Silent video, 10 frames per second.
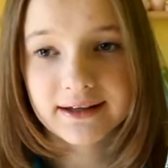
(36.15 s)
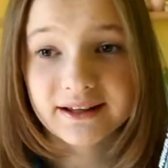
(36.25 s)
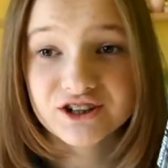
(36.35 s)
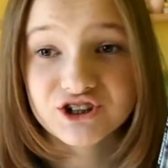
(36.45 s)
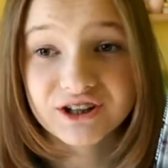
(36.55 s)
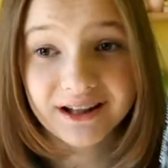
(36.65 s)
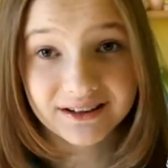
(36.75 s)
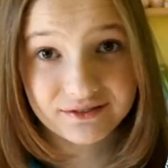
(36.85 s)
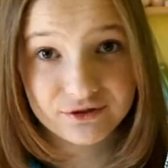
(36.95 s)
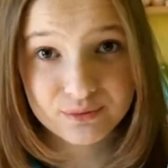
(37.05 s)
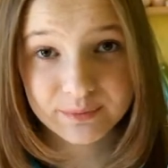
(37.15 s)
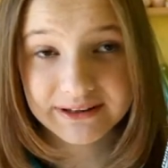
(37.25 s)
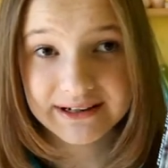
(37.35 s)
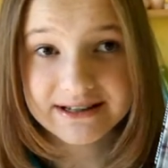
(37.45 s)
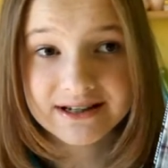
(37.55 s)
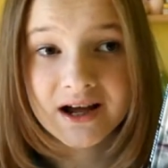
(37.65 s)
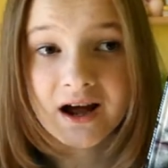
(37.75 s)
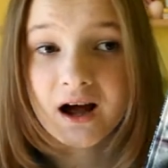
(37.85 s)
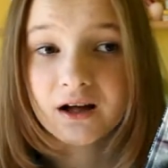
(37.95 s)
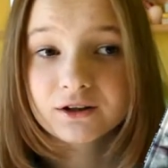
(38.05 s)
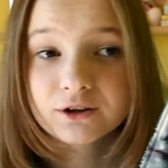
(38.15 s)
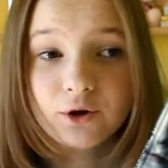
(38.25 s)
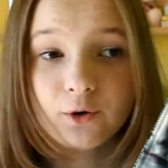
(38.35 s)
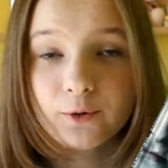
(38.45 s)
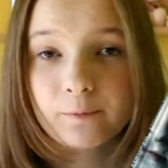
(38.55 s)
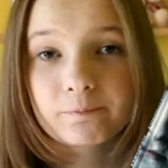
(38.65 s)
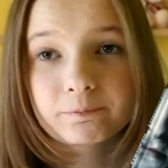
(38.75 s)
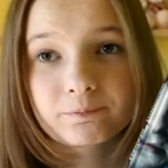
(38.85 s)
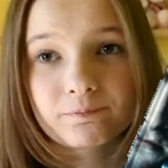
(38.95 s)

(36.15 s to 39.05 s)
я начинала его смотреть, но